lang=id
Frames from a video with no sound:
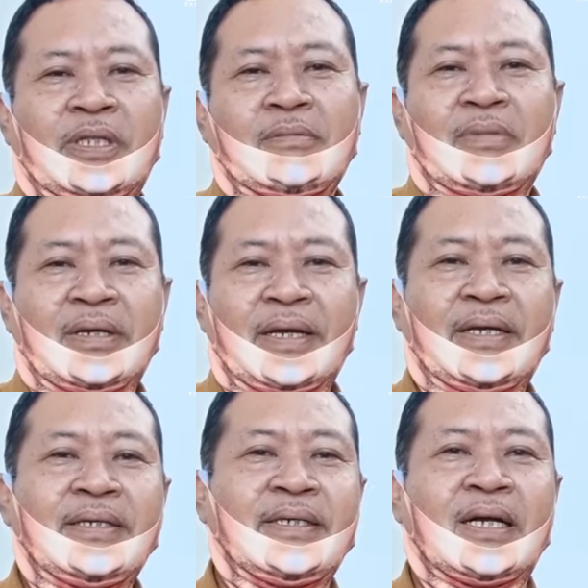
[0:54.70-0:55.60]
Kabupaten
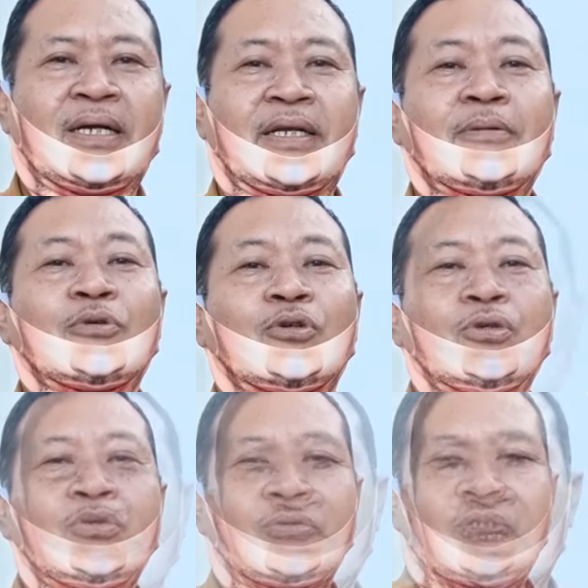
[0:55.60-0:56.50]
Banggai yang ke-60
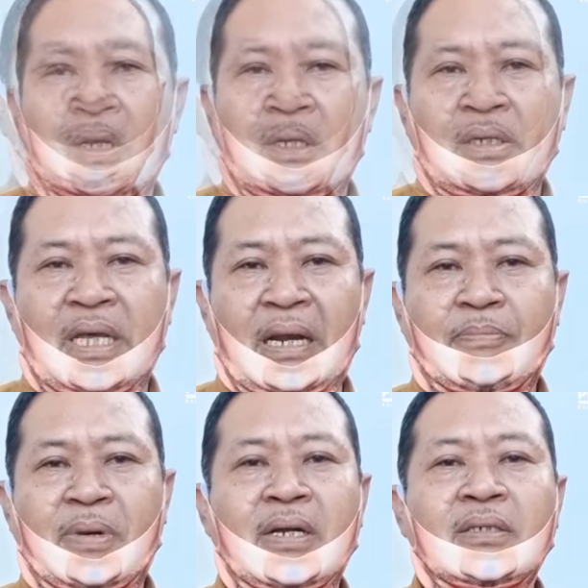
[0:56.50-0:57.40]

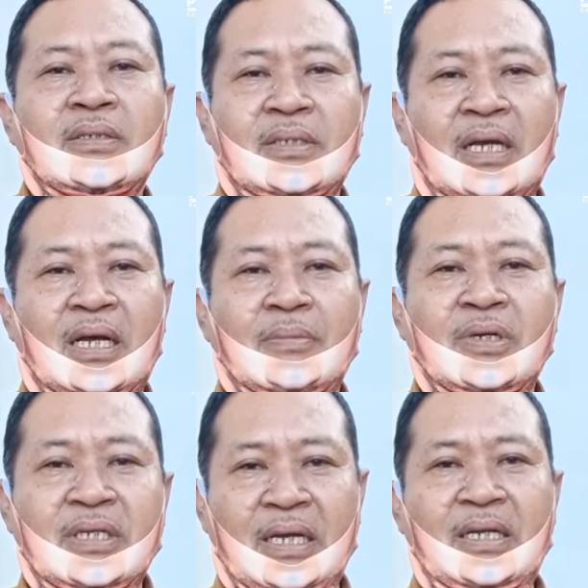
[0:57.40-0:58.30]
diharapkan akan
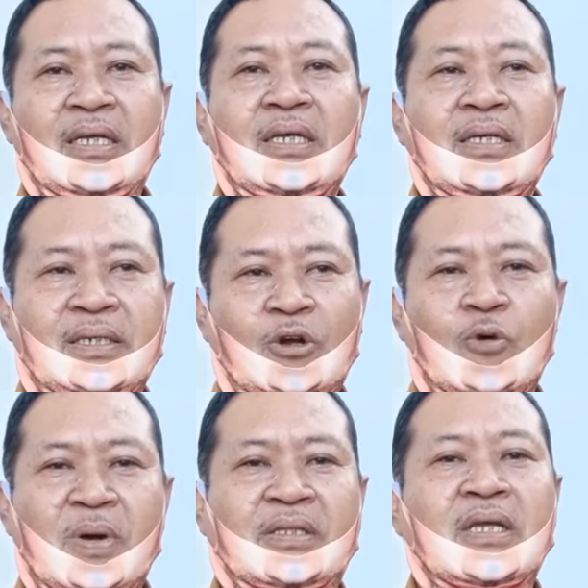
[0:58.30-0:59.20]
menjadi
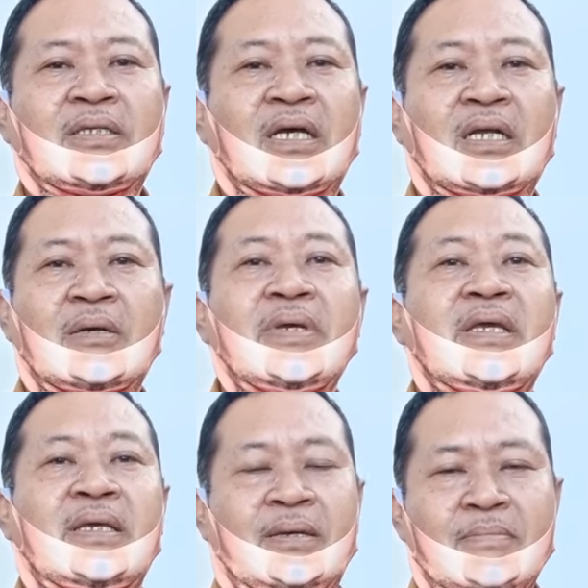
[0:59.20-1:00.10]
kabupaten yang lebih
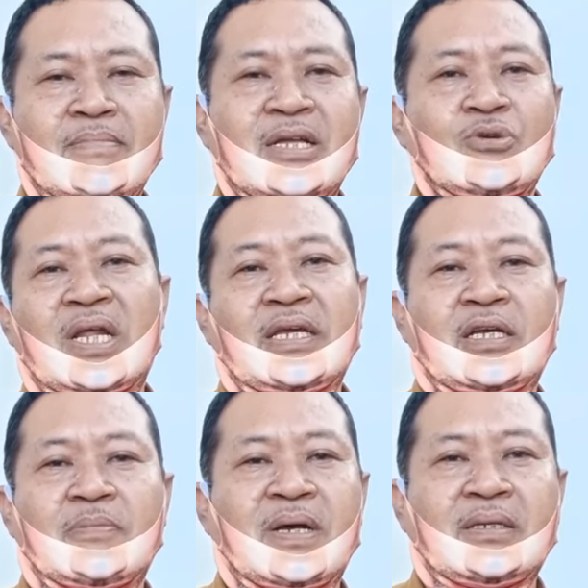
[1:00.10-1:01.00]
maju lagi
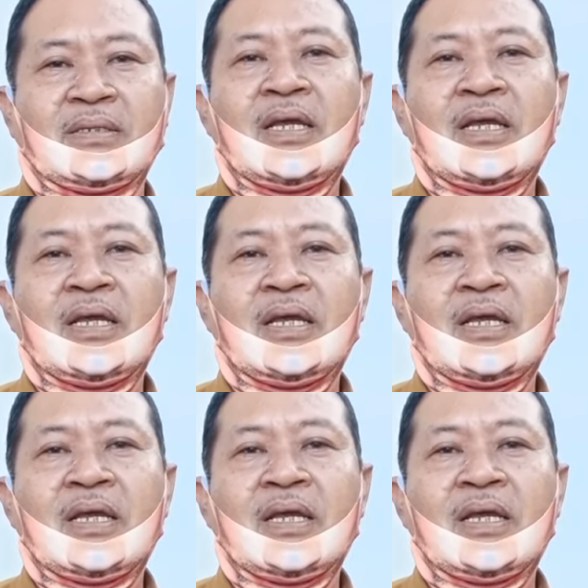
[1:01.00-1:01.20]
ke depan.